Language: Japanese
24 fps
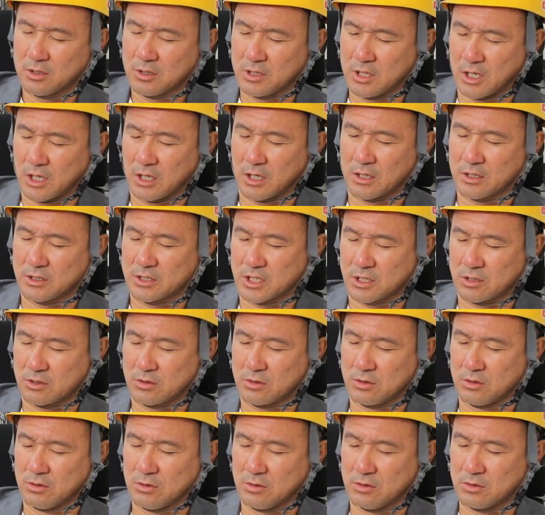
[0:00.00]
でじゃあ
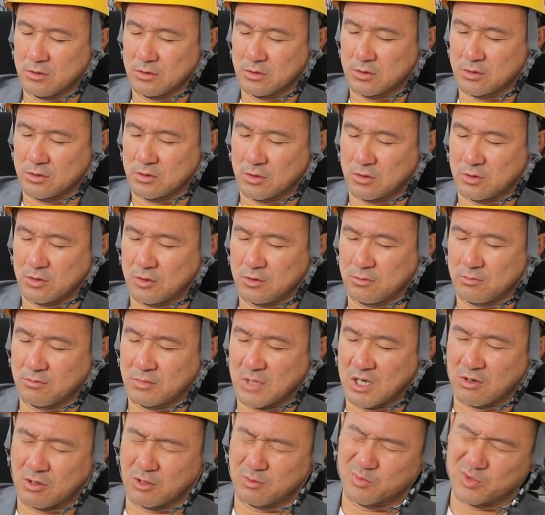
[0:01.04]
その
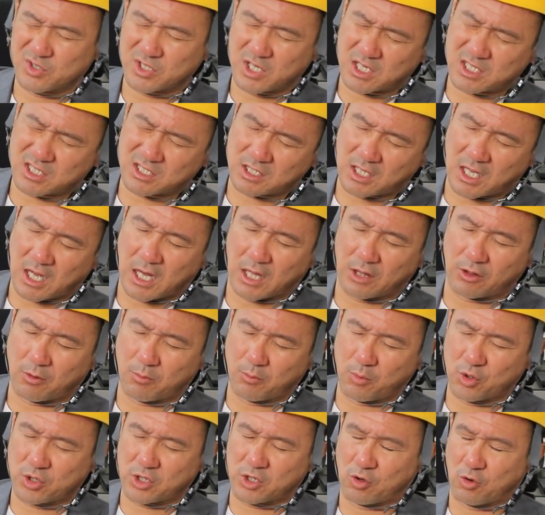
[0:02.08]
まあこれ難しいなあの
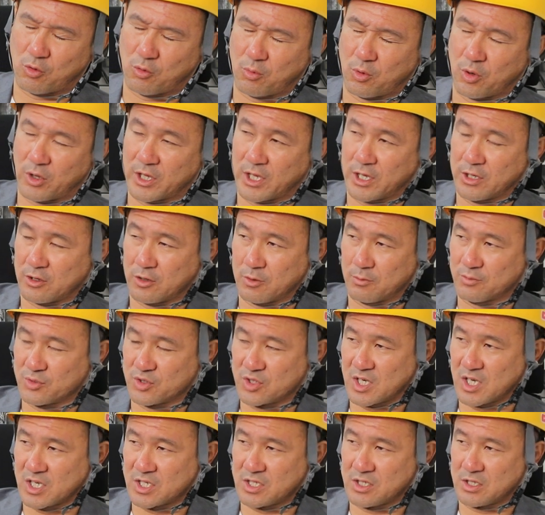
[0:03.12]
簿記を覚えないと
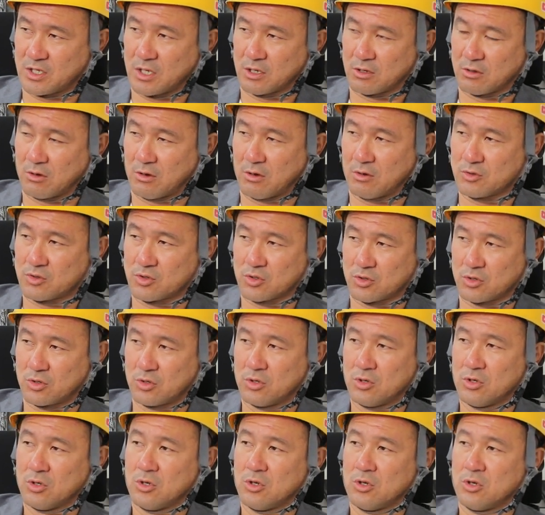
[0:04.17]
難しいけどその
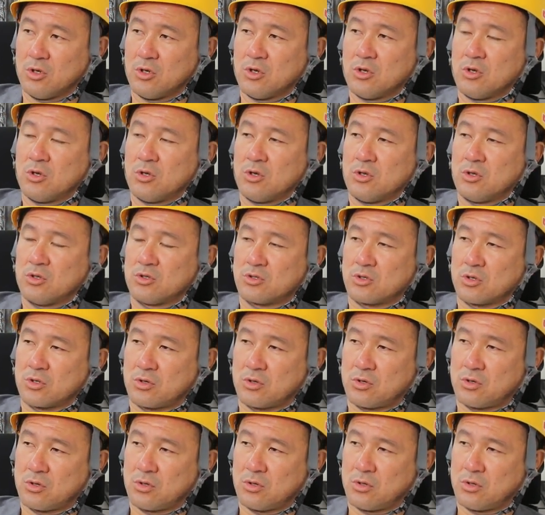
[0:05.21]
その